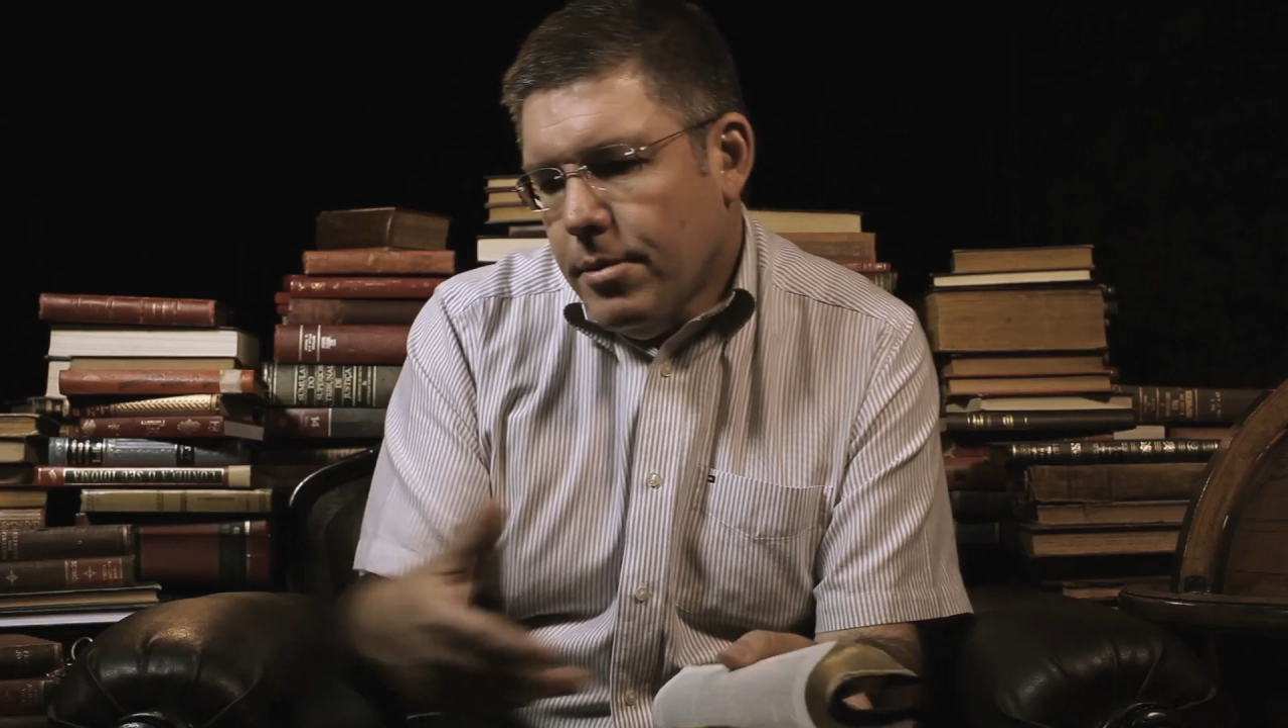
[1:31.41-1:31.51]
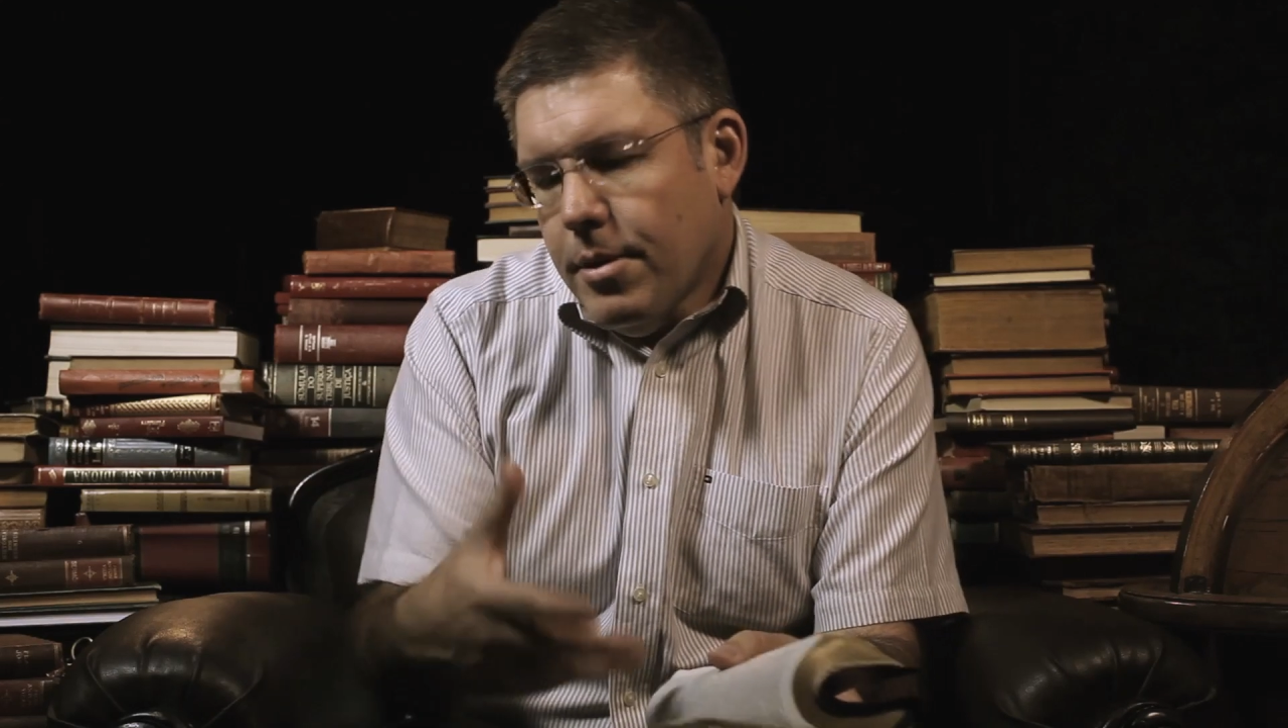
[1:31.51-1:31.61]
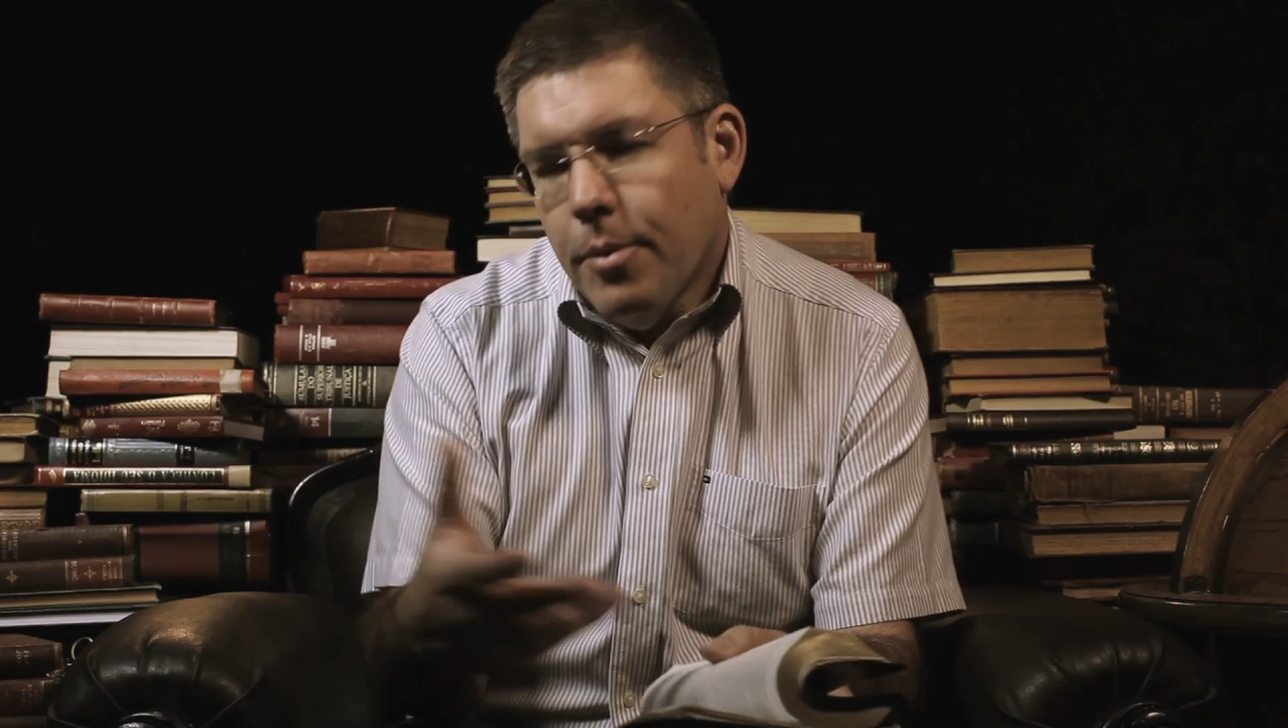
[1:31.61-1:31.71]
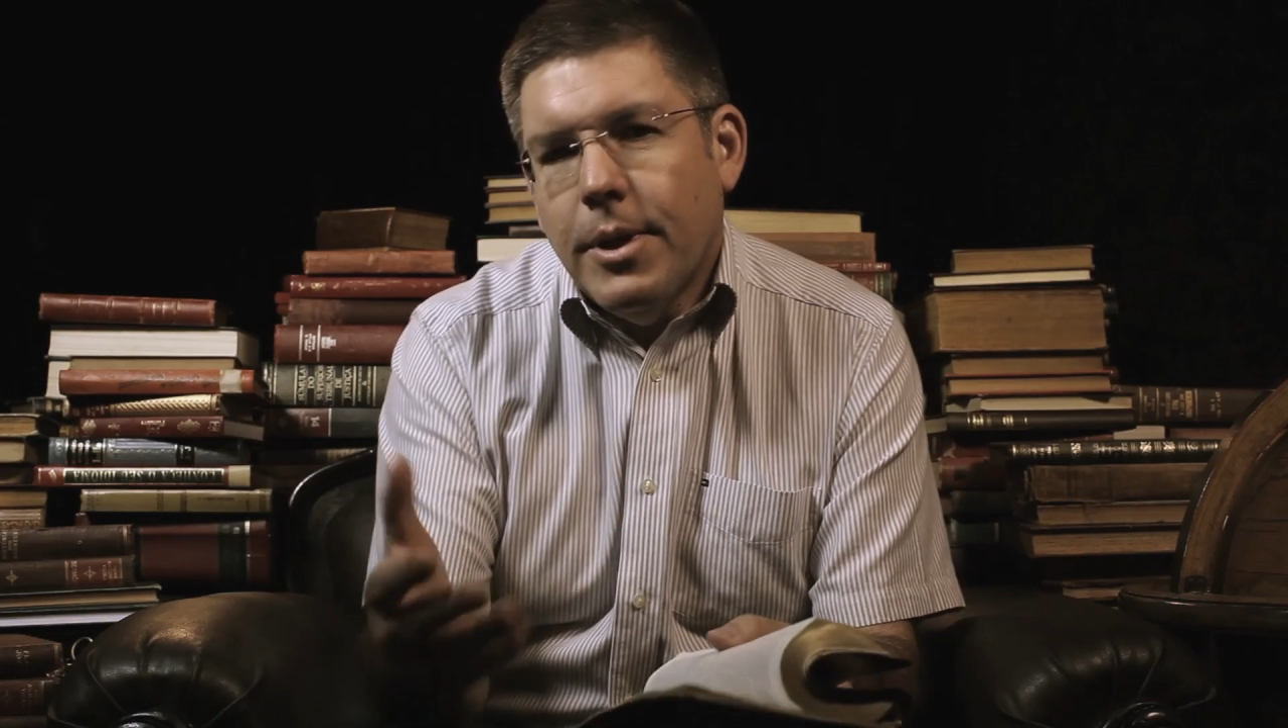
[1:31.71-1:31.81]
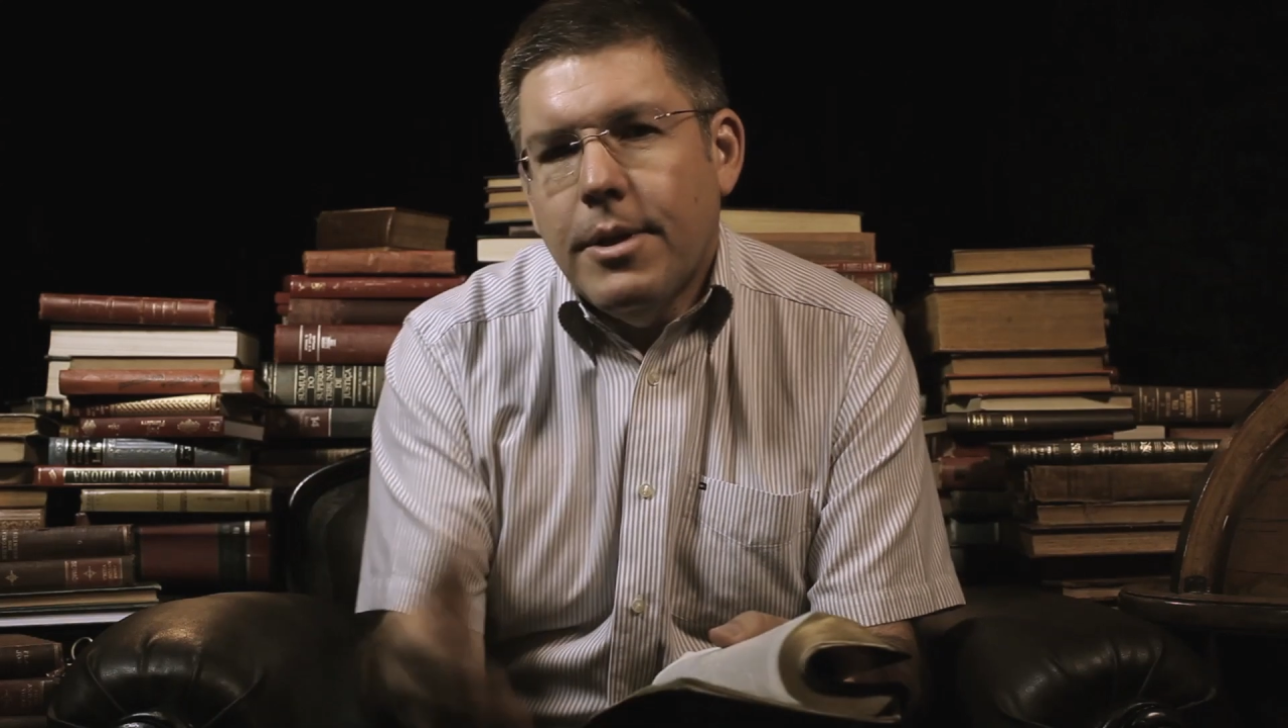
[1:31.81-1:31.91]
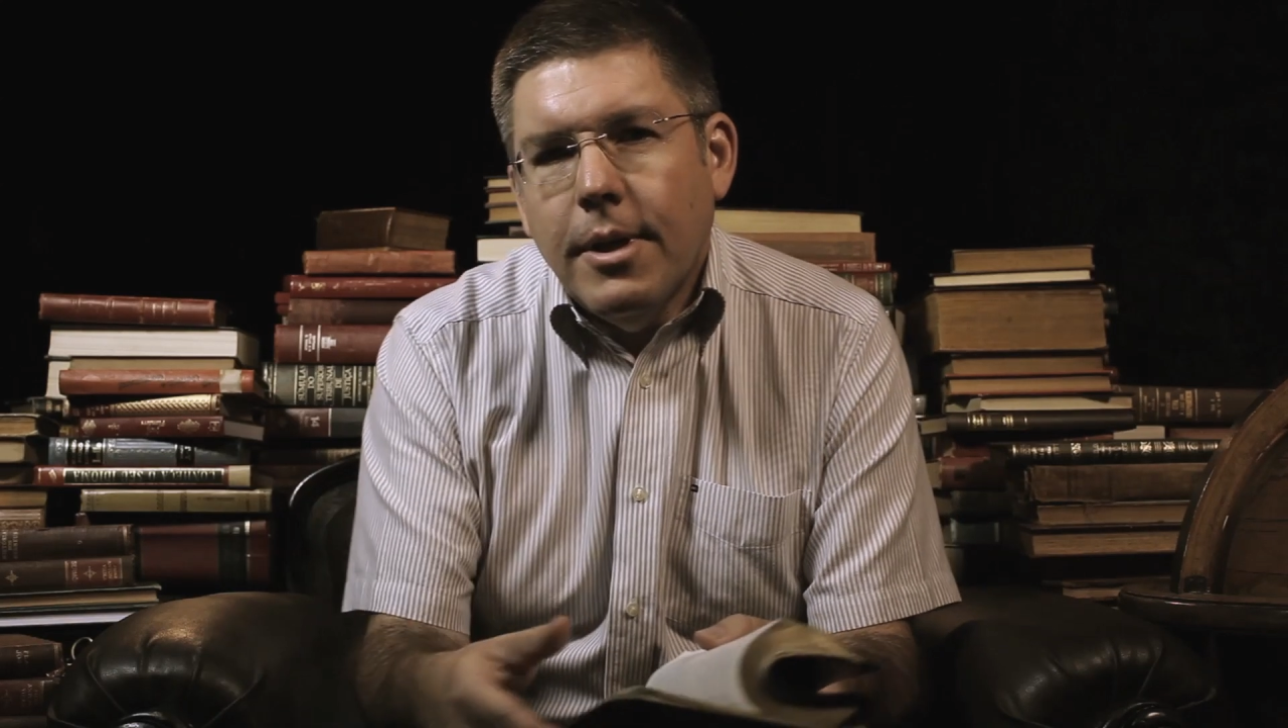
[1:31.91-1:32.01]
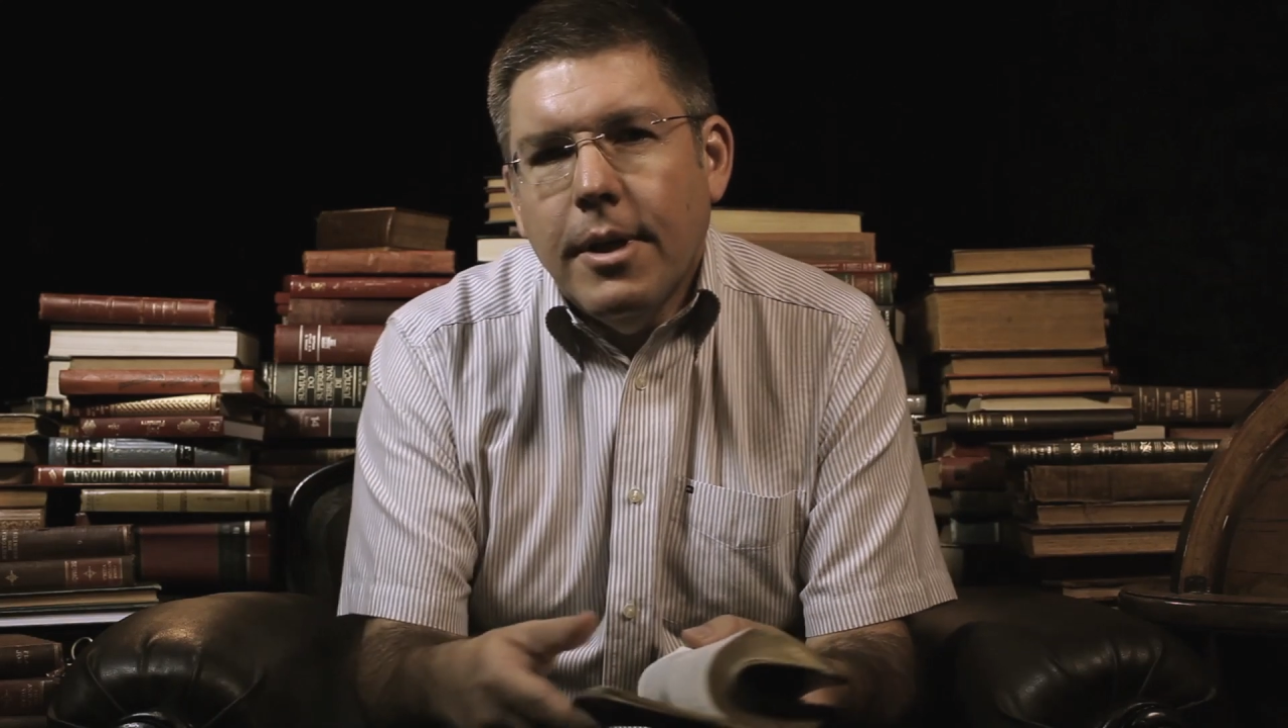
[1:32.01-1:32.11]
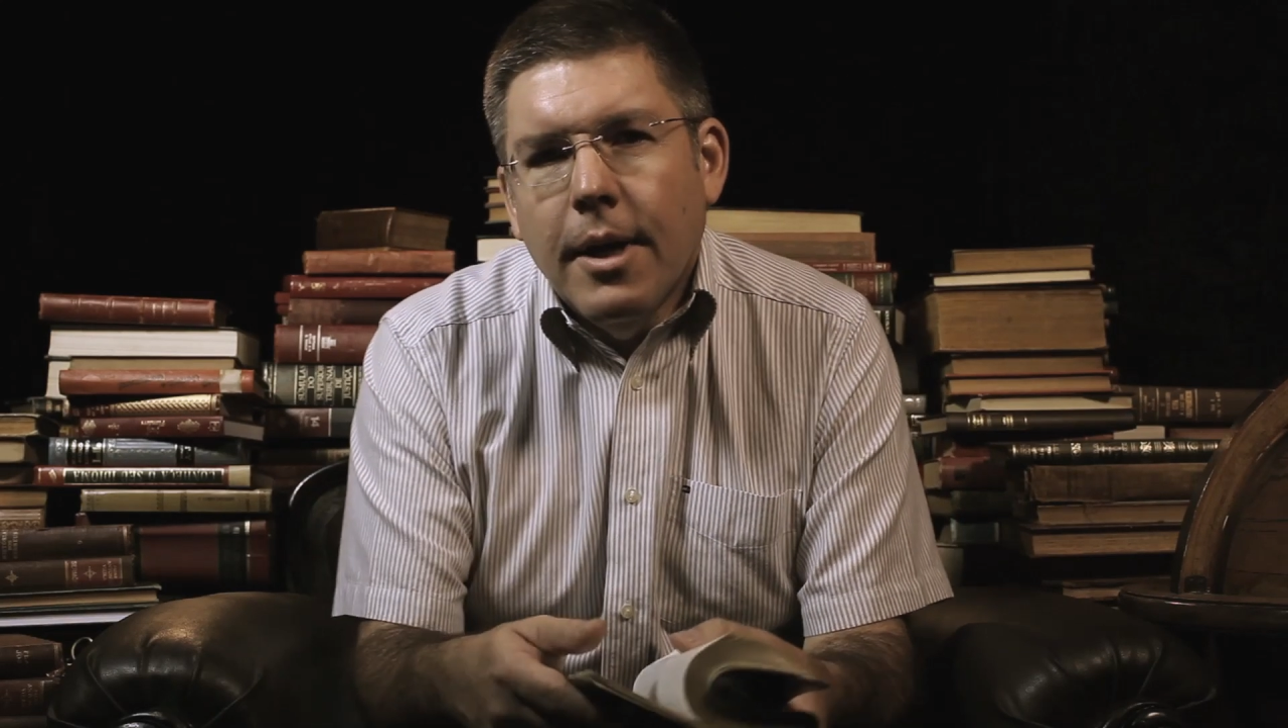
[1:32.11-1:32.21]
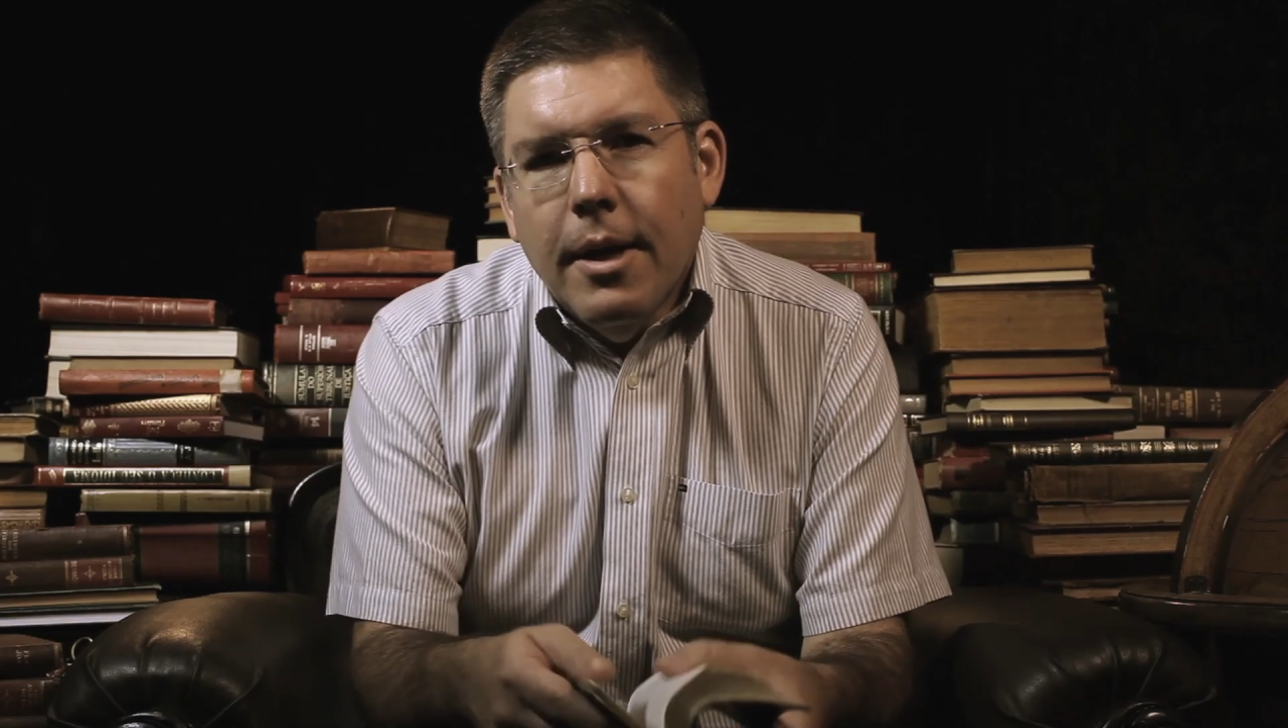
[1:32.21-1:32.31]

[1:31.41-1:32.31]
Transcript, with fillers: talmidim,